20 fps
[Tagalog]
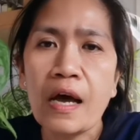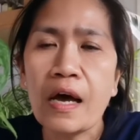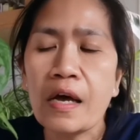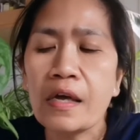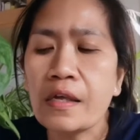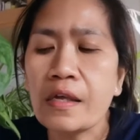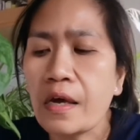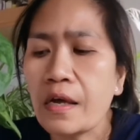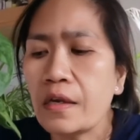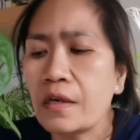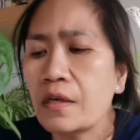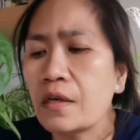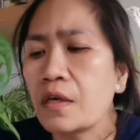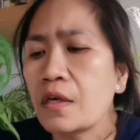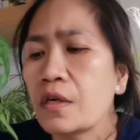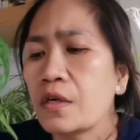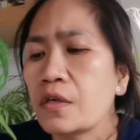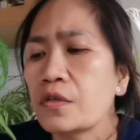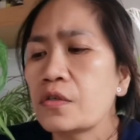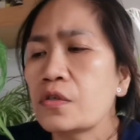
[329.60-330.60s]
Ayan.
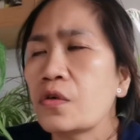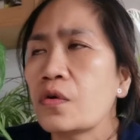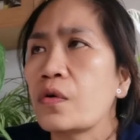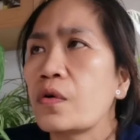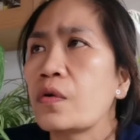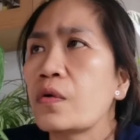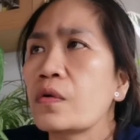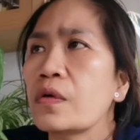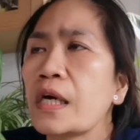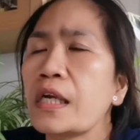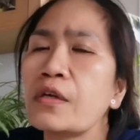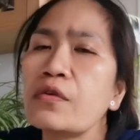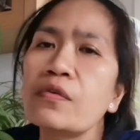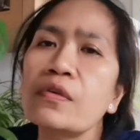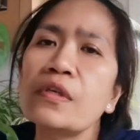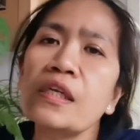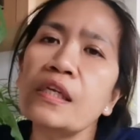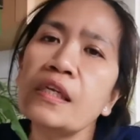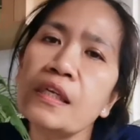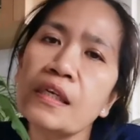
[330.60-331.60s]
So, ganun
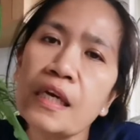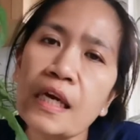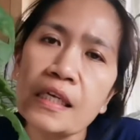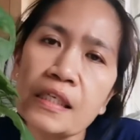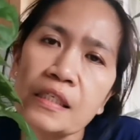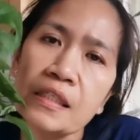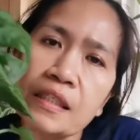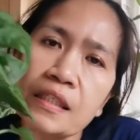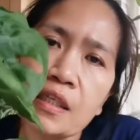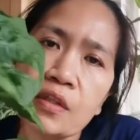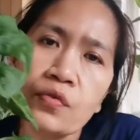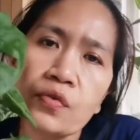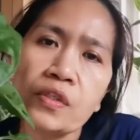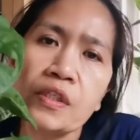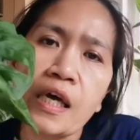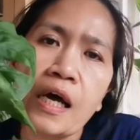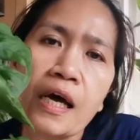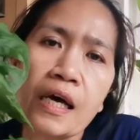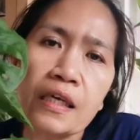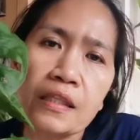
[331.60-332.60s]
din guys dito
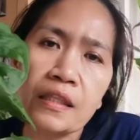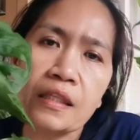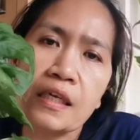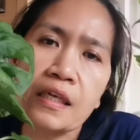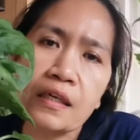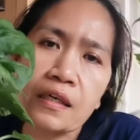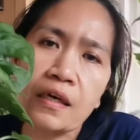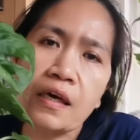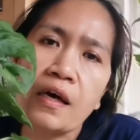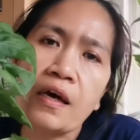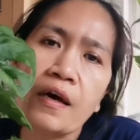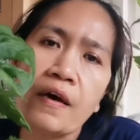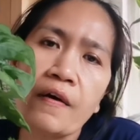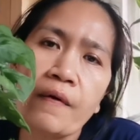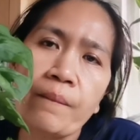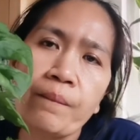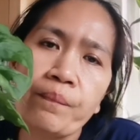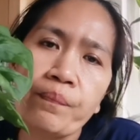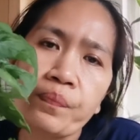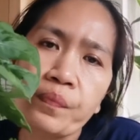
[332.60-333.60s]
sa ating
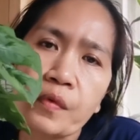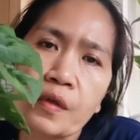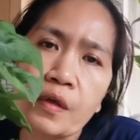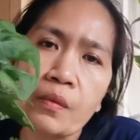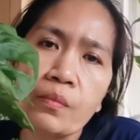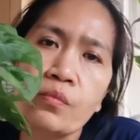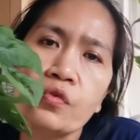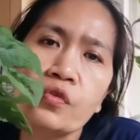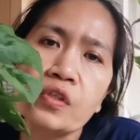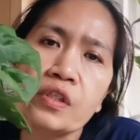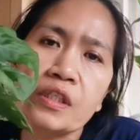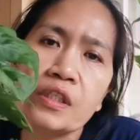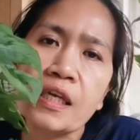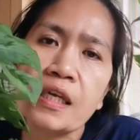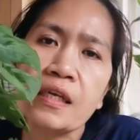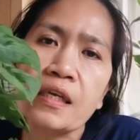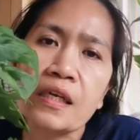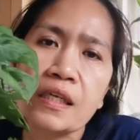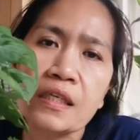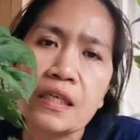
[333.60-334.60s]
um,
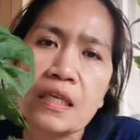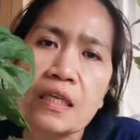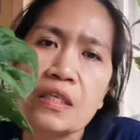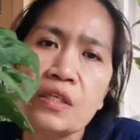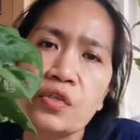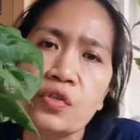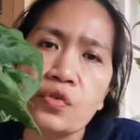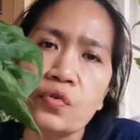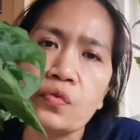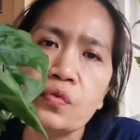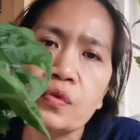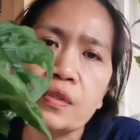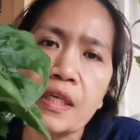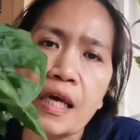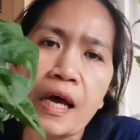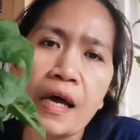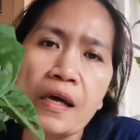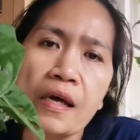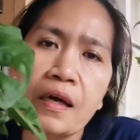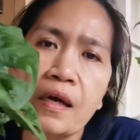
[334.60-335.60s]
Monstera
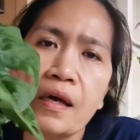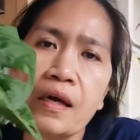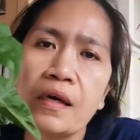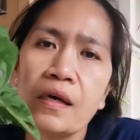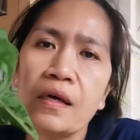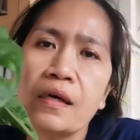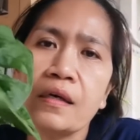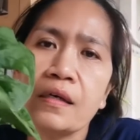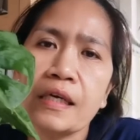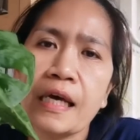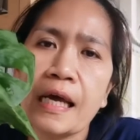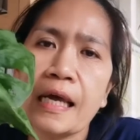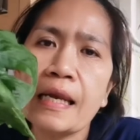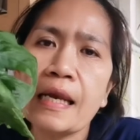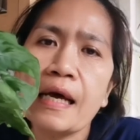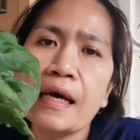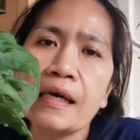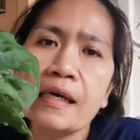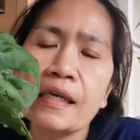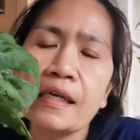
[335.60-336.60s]
deliciosa. Uh,
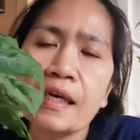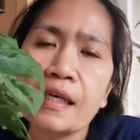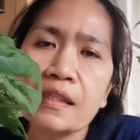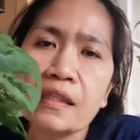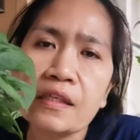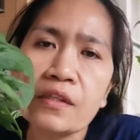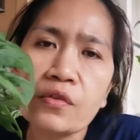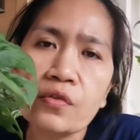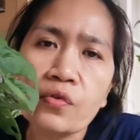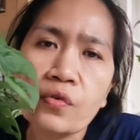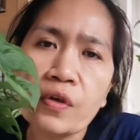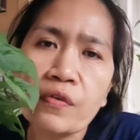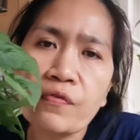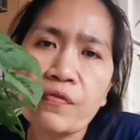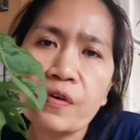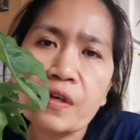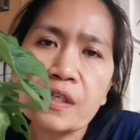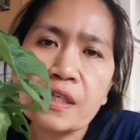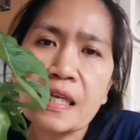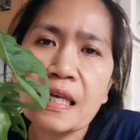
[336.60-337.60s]
kailangan natin to
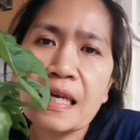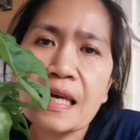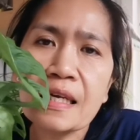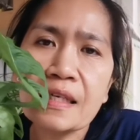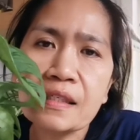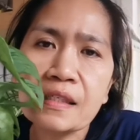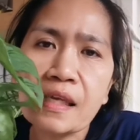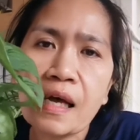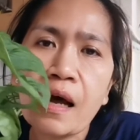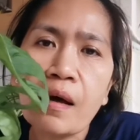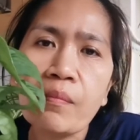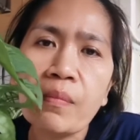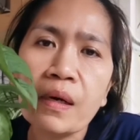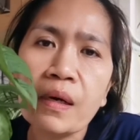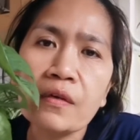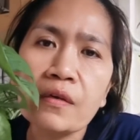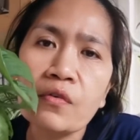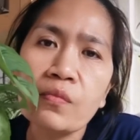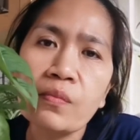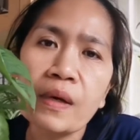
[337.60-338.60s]
i-fertilize
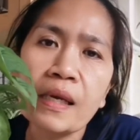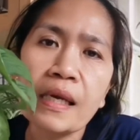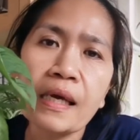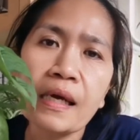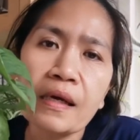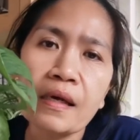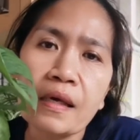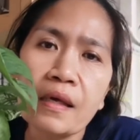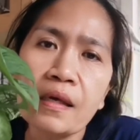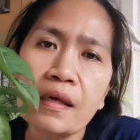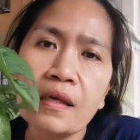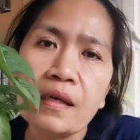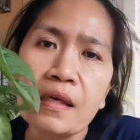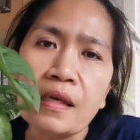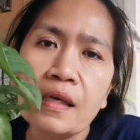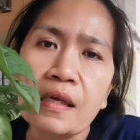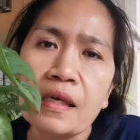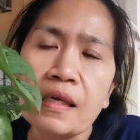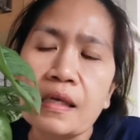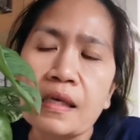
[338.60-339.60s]
habang lumalaki.
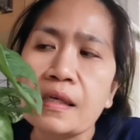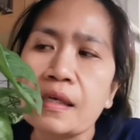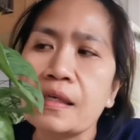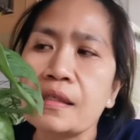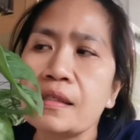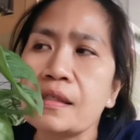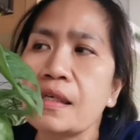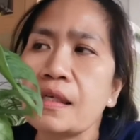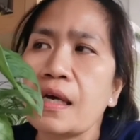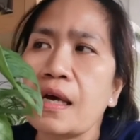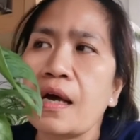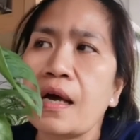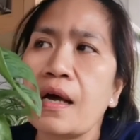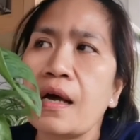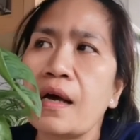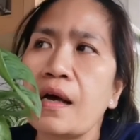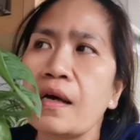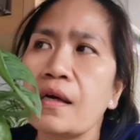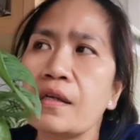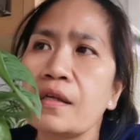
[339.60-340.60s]
Kasi
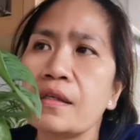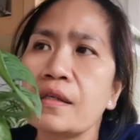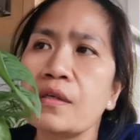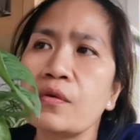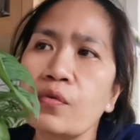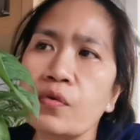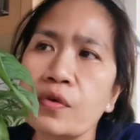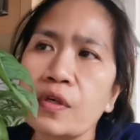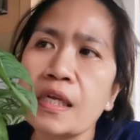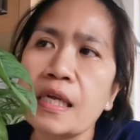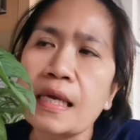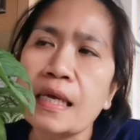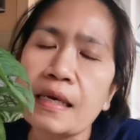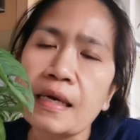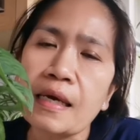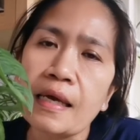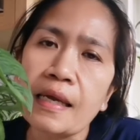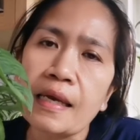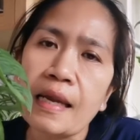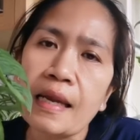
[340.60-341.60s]
nga, doon nila
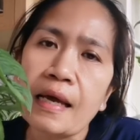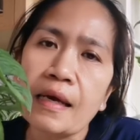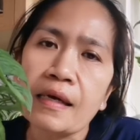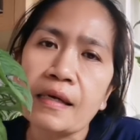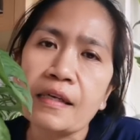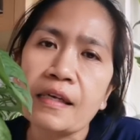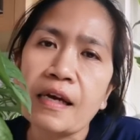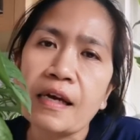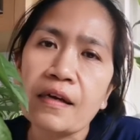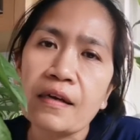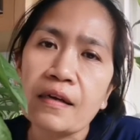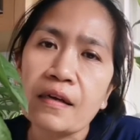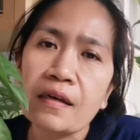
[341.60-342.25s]
kailangan ng